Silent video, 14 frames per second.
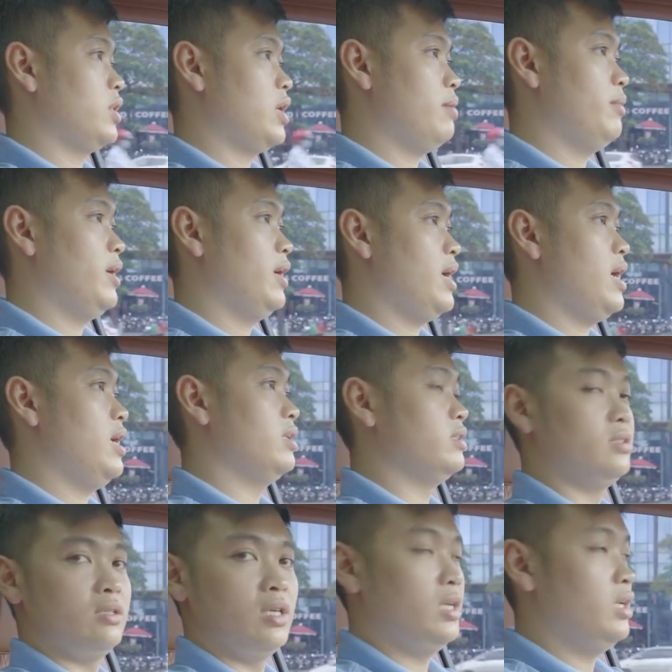camera ở
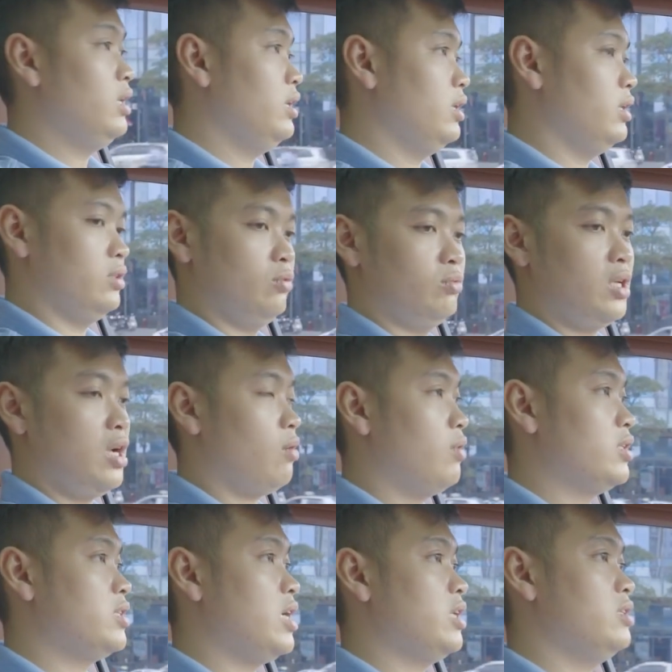dưới chúng ta
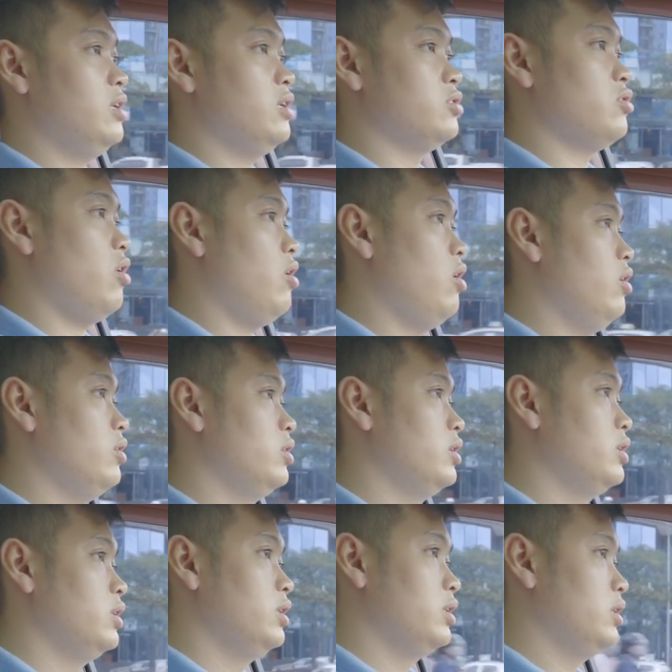quan sát rất là rõ
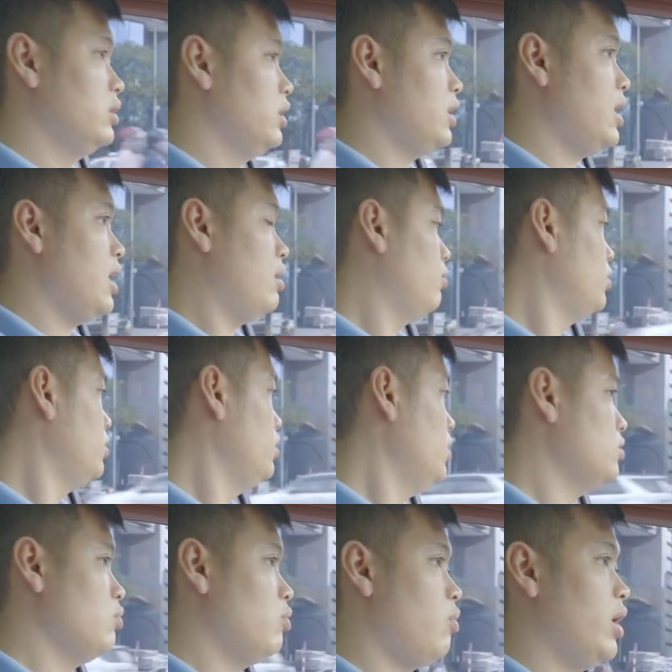tất cả mọi thứ ở
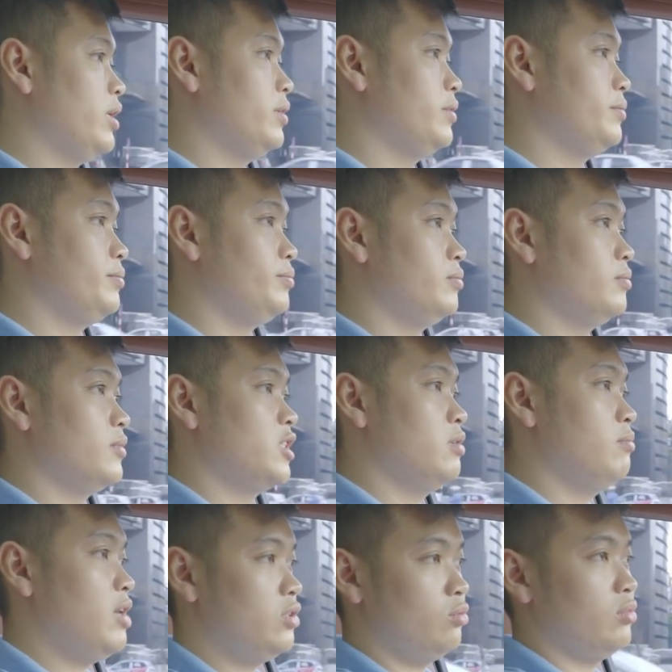xung quanh trước
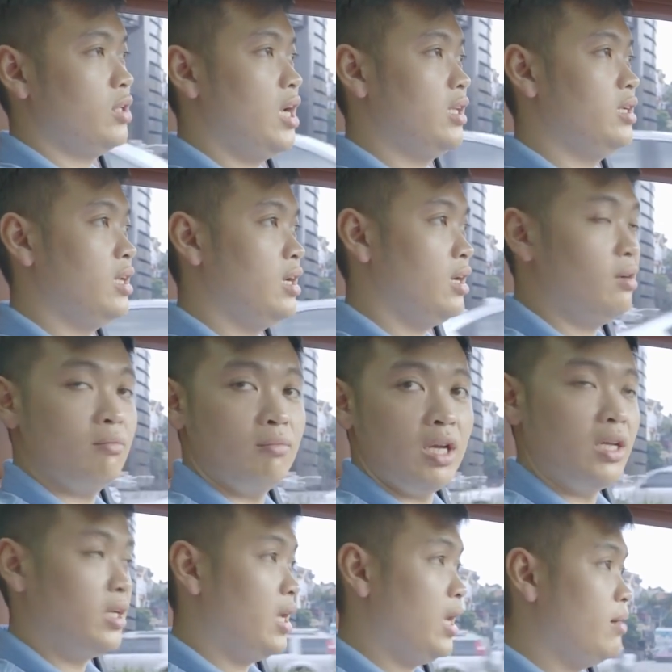mắt chúng ta thì là màn
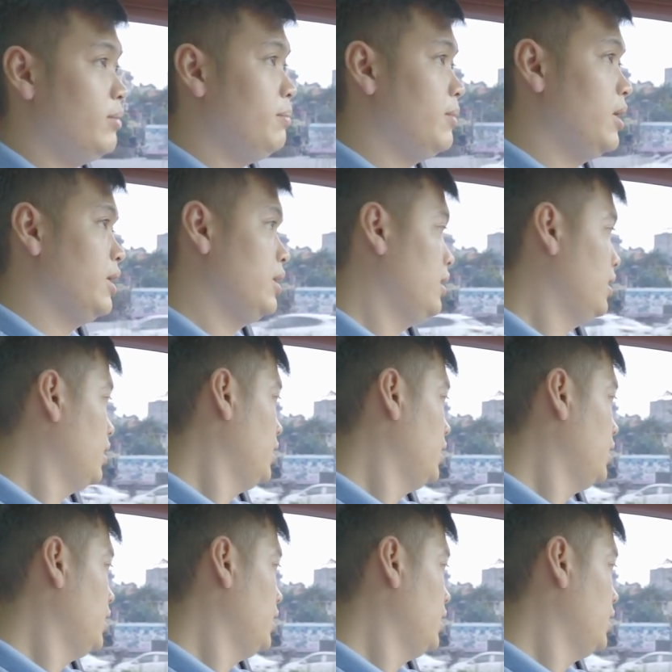hình head-up display